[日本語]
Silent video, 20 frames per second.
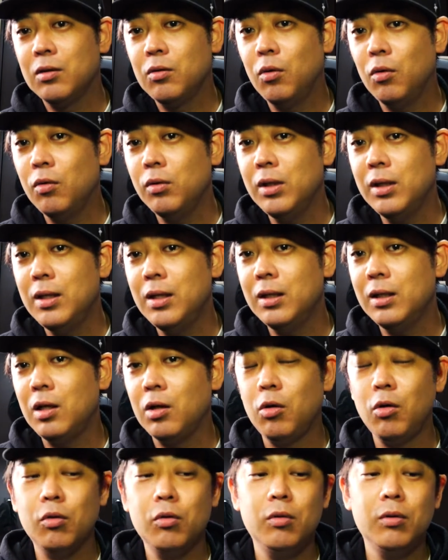ここででき
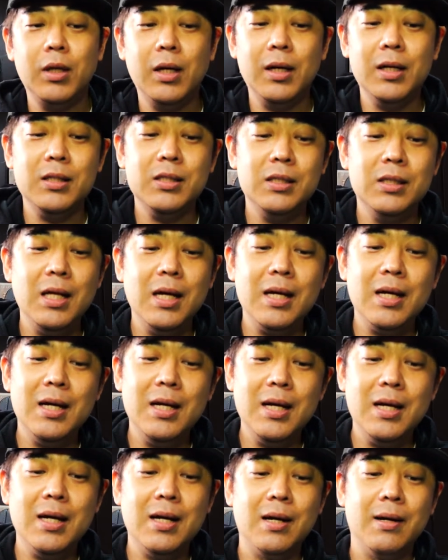た曲を流しな
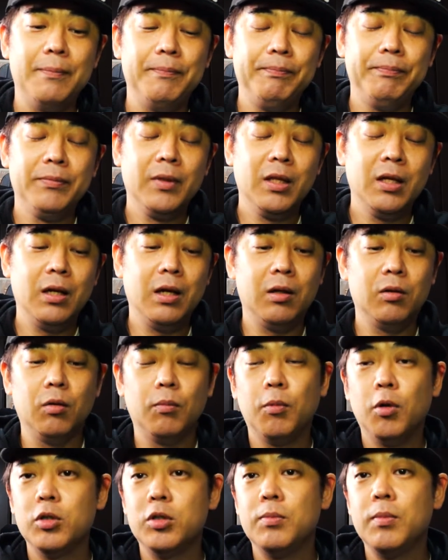がら
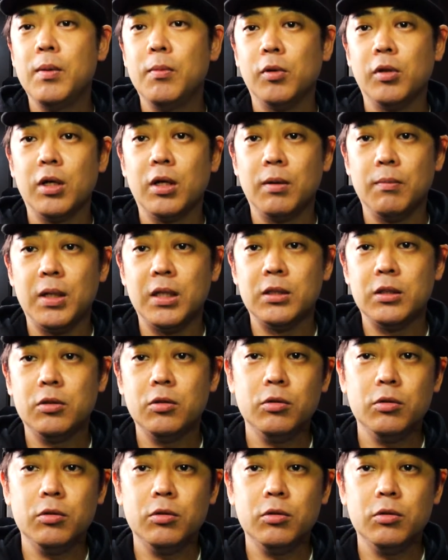ボイスメモできます。